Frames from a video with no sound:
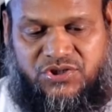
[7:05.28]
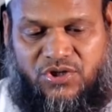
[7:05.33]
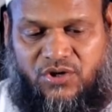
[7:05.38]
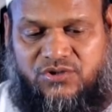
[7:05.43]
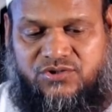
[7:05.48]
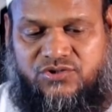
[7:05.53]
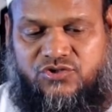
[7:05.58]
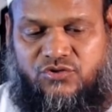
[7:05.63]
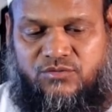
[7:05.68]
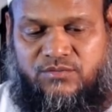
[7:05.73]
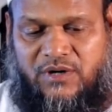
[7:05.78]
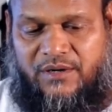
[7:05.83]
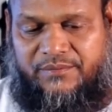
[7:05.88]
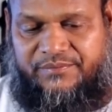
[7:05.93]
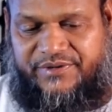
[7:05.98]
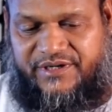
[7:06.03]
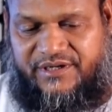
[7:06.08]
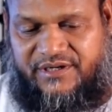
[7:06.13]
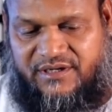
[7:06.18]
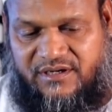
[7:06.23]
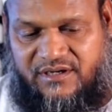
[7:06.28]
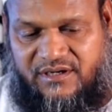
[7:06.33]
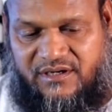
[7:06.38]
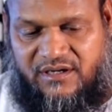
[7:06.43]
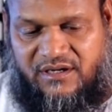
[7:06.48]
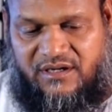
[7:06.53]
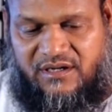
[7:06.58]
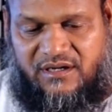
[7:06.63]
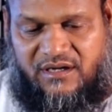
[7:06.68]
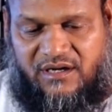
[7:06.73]
শক্তভাবে
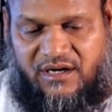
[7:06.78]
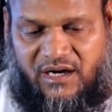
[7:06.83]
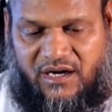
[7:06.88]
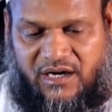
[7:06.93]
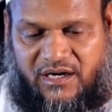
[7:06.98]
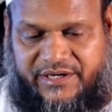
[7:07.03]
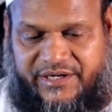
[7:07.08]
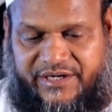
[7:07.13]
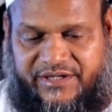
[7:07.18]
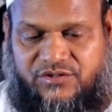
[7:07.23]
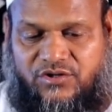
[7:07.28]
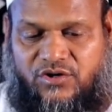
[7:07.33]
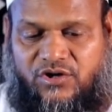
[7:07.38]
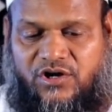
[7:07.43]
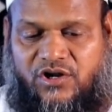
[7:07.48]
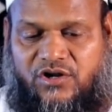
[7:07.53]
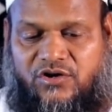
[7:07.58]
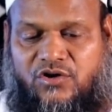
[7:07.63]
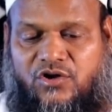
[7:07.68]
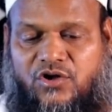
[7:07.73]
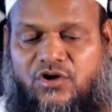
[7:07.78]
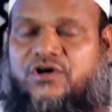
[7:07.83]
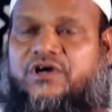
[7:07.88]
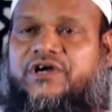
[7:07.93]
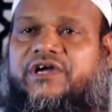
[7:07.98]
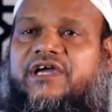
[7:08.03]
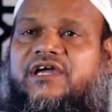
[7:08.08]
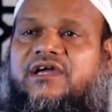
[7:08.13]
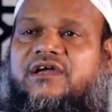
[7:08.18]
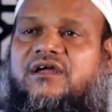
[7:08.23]
আঁকড়ে ধরার
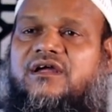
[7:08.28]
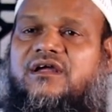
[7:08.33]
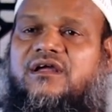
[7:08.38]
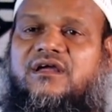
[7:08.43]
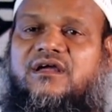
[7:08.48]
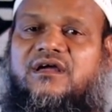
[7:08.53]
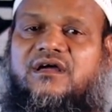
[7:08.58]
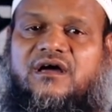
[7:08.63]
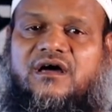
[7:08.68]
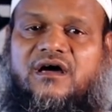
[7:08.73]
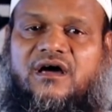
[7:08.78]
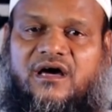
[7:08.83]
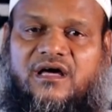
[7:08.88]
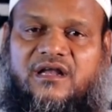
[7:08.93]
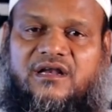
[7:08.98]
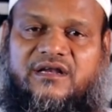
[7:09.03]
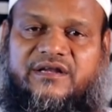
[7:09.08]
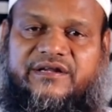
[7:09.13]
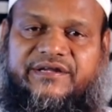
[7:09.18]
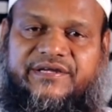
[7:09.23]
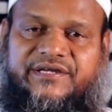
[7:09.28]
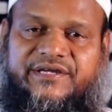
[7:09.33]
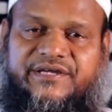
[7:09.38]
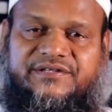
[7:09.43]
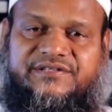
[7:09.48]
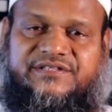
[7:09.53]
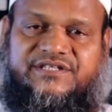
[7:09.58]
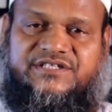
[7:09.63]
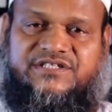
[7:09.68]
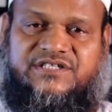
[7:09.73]
লক্ষ্যে আল
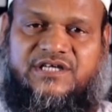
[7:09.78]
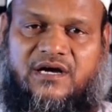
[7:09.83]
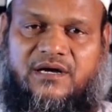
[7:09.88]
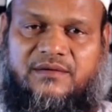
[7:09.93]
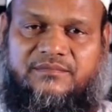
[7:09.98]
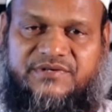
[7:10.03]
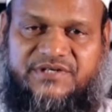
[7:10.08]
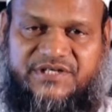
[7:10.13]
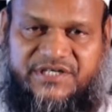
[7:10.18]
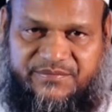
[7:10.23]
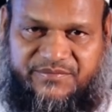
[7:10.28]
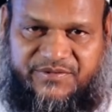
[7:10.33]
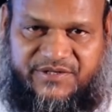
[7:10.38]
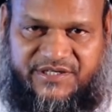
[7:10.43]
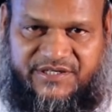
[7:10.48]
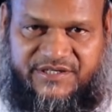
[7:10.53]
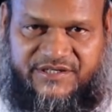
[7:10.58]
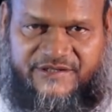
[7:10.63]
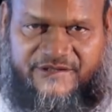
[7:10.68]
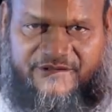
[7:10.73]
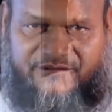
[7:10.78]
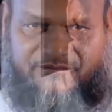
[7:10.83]
ইতেশাম টিভি